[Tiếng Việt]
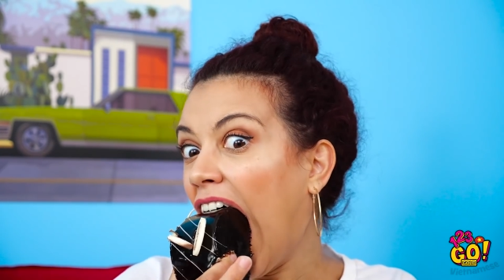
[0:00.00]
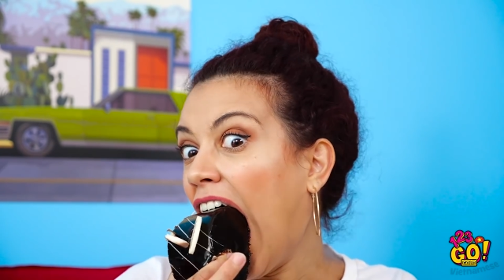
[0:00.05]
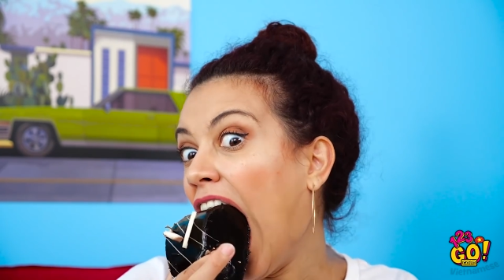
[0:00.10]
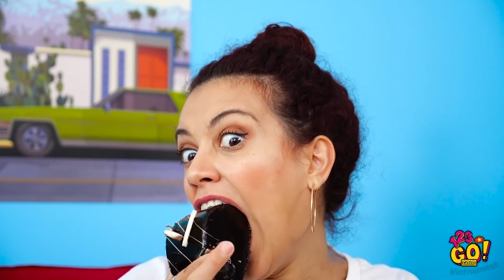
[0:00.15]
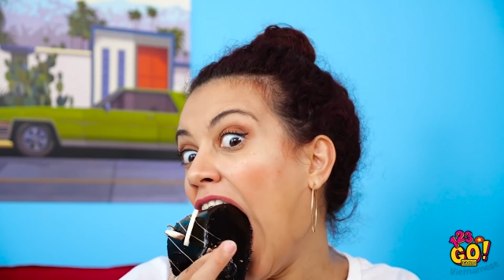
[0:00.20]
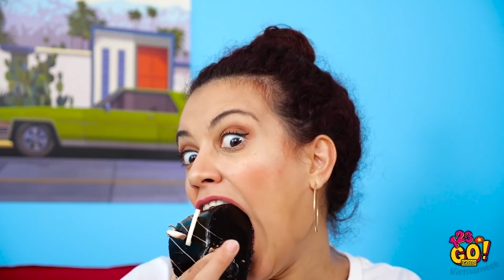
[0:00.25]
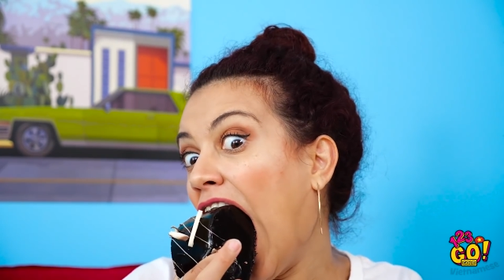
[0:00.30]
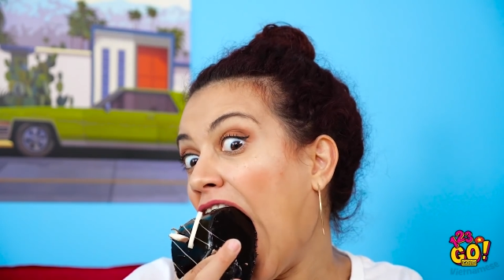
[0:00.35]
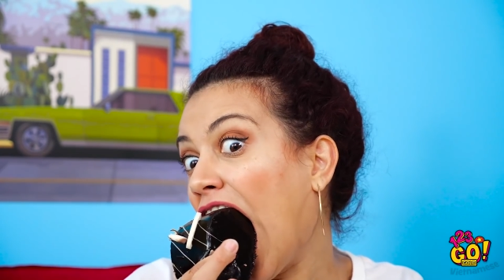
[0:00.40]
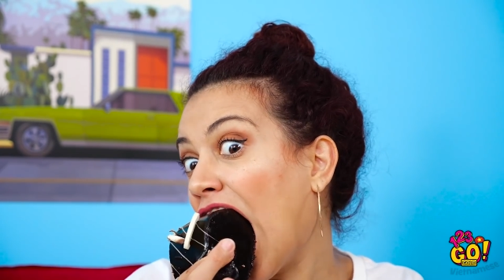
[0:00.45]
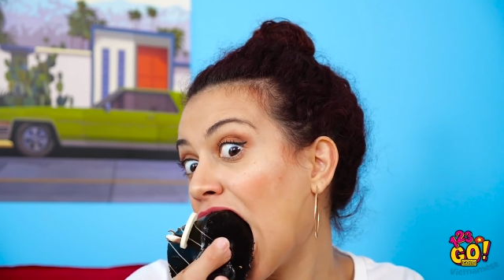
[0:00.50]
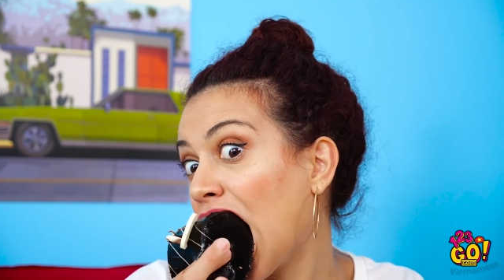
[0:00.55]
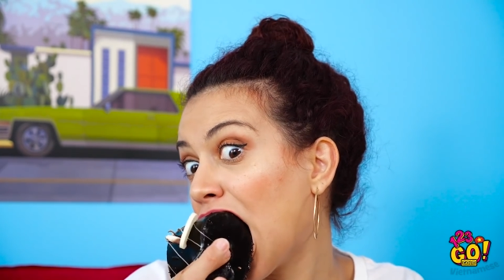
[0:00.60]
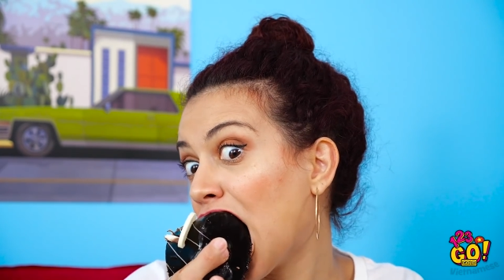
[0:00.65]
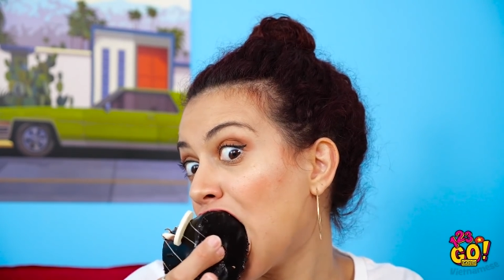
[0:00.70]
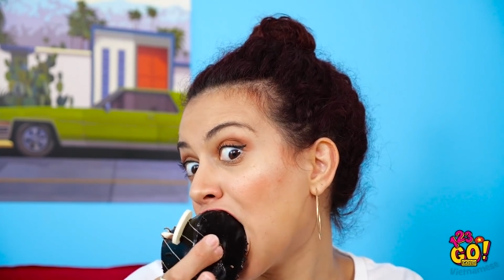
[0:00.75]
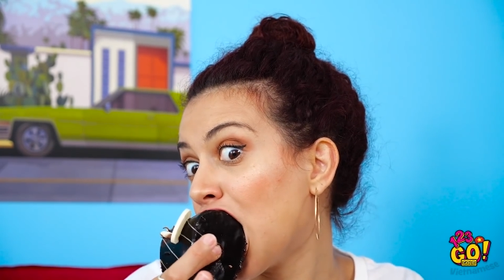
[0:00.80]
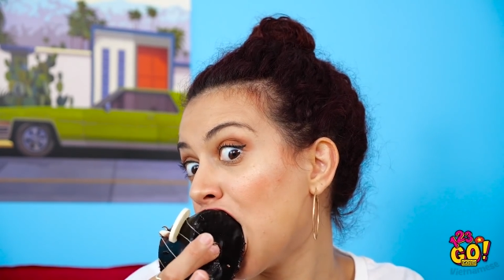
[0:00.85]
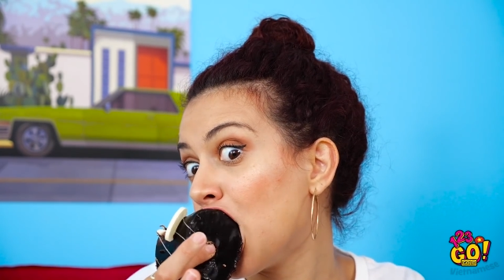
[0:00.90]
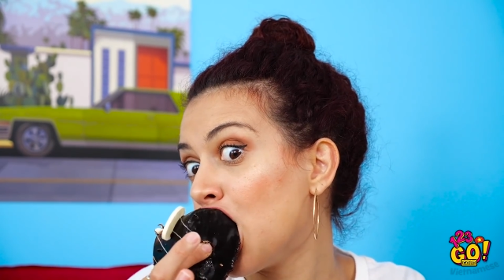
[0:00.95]
Wow,
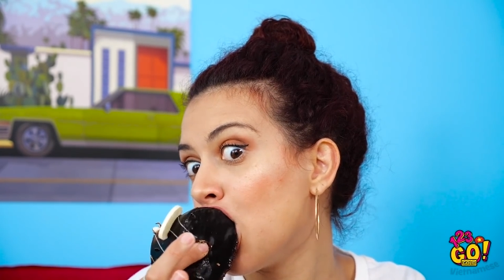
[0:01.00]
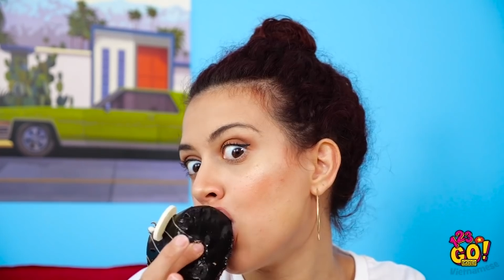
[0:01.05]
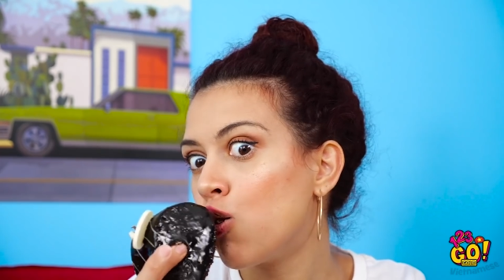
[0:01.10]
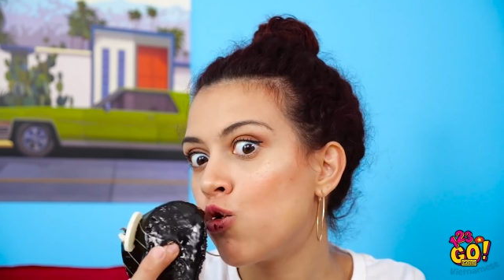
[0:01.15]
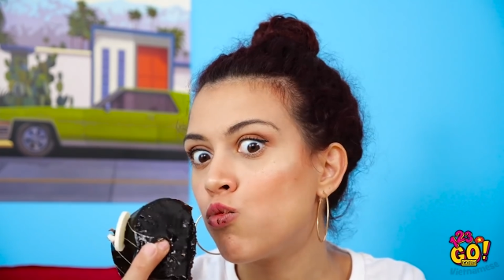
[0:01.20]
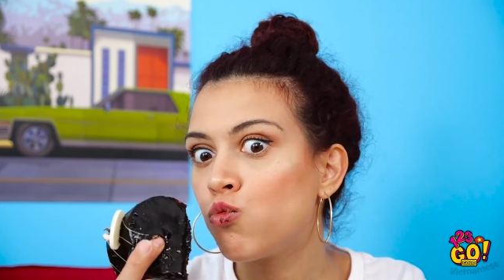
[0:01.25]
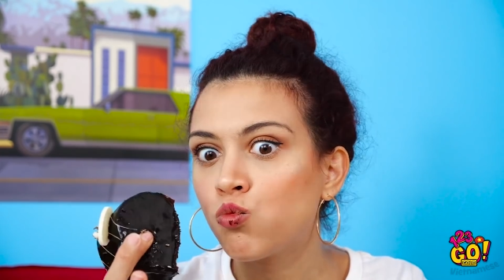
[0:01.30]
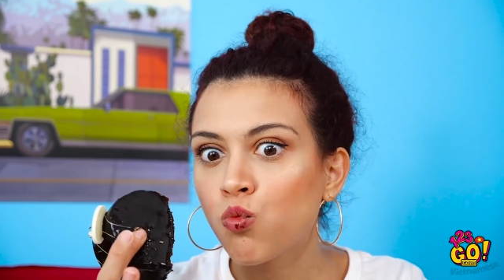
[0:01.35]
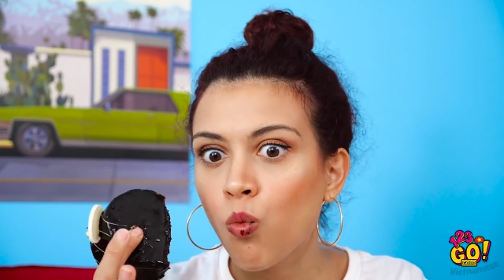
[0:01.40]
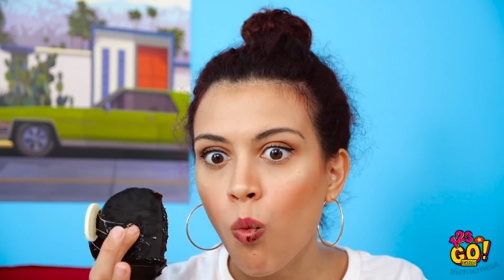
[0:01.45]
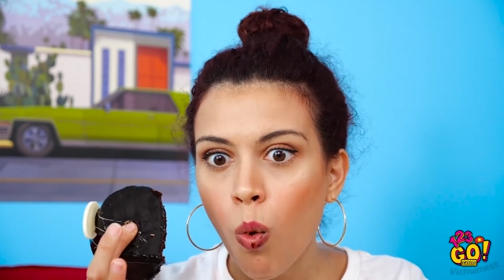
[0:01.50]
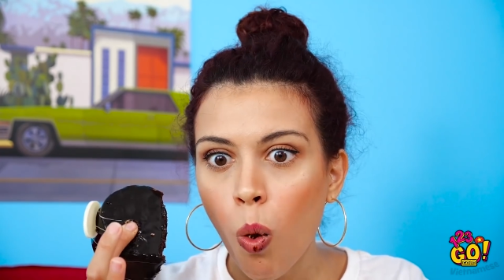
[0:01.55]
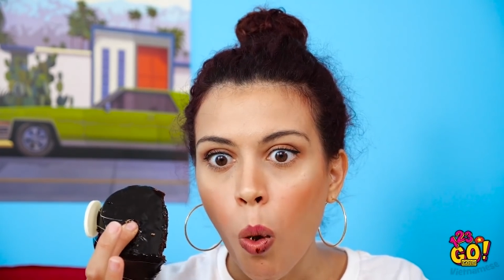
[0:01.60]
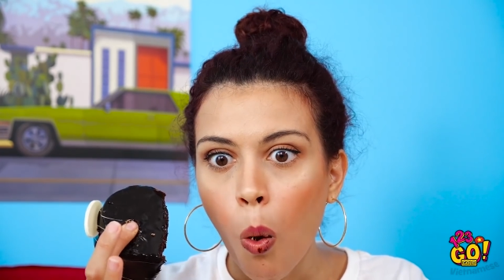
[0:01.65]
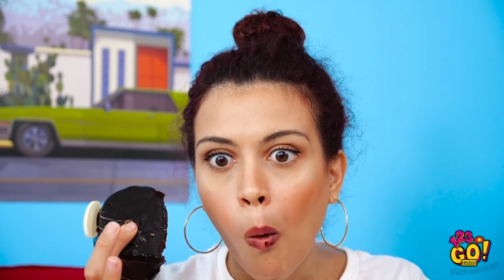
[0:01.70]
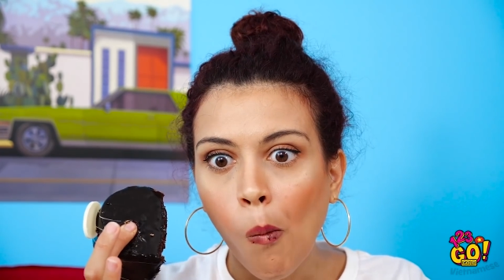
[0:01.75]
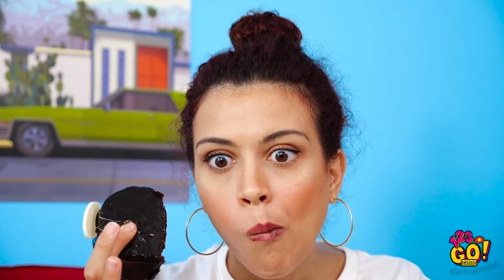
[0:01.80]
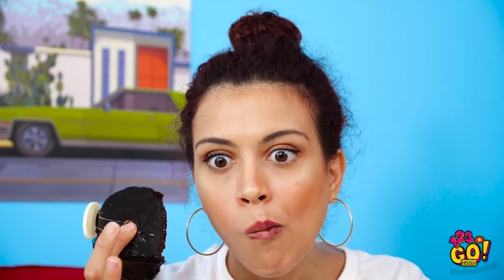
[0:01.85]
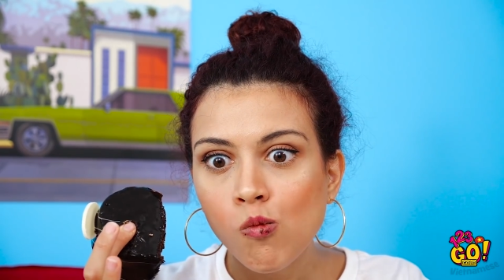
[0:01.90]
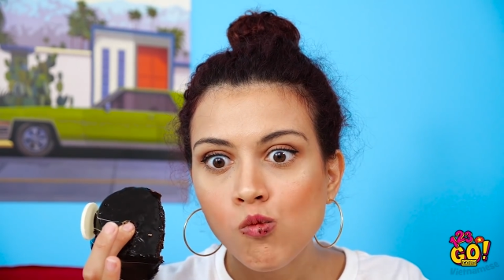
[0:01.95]
đêm chung kết mùa này thật
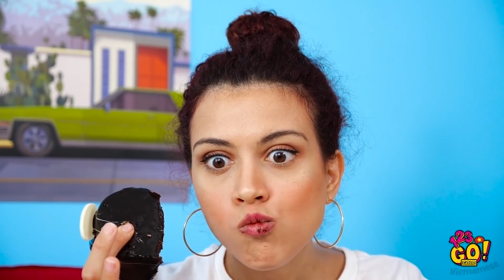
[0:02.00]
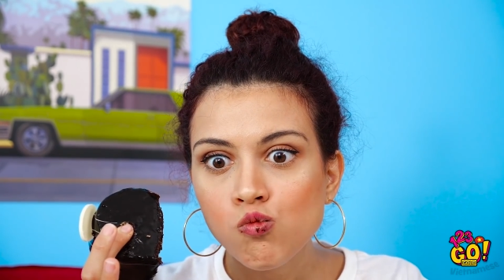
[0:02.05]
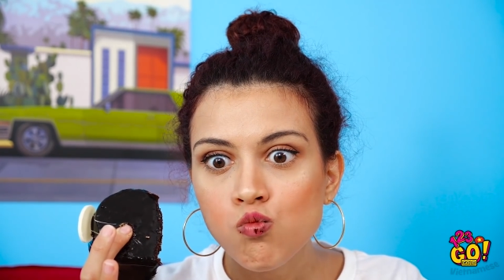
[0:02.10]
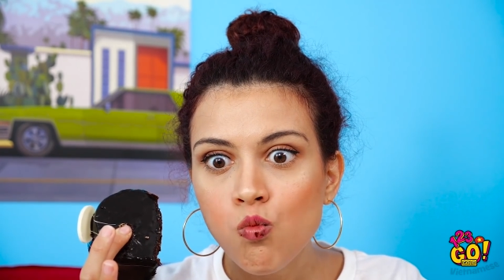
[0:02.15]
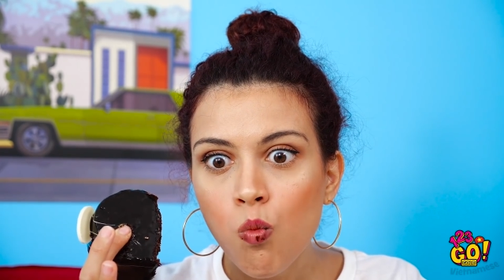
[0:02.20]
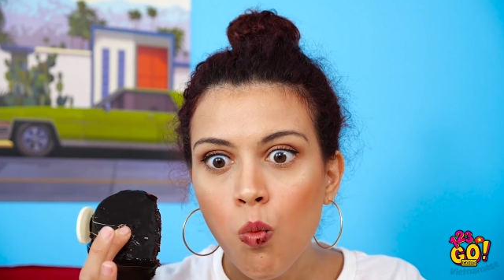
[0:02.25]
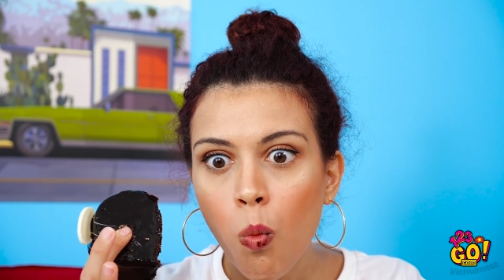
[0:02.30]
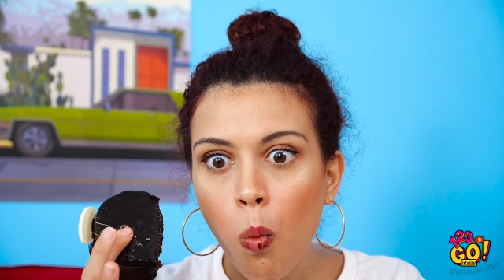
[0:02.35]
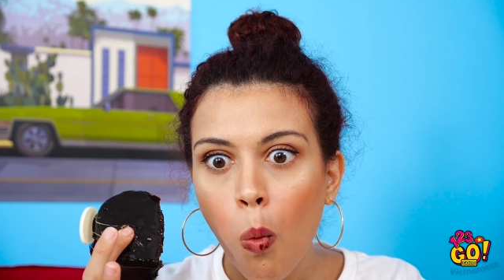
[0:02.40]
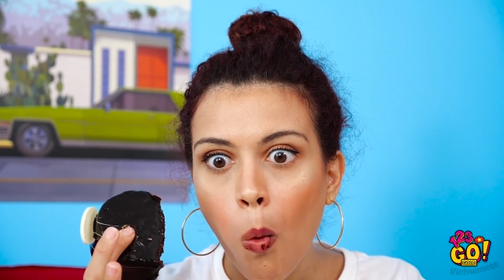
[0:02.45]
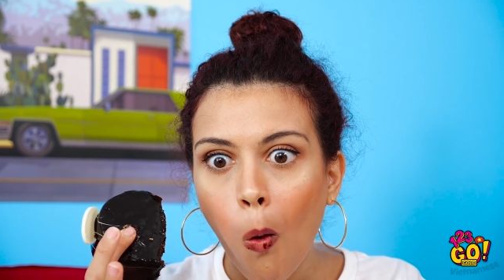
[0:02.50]
điên rồ.